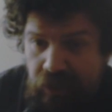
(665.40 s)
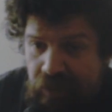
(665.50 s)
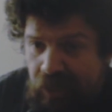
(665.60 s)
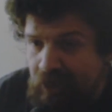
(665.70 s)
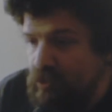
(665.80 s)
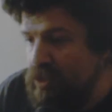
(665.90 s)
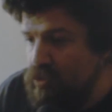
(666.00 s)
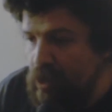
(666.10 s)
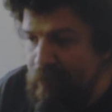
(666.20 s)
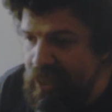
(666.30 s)
En este caso,
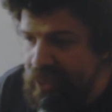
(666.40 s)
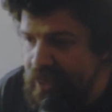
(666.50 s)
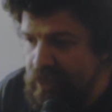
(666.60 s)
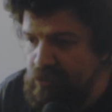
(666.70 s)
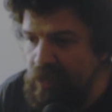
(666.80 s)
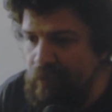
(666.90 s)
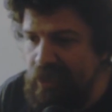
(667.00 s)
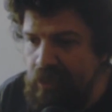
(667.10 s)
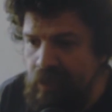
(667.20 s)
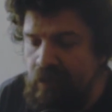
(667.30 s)
hecho a medida,
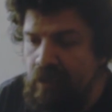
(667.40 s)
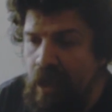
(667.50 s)
seguramente,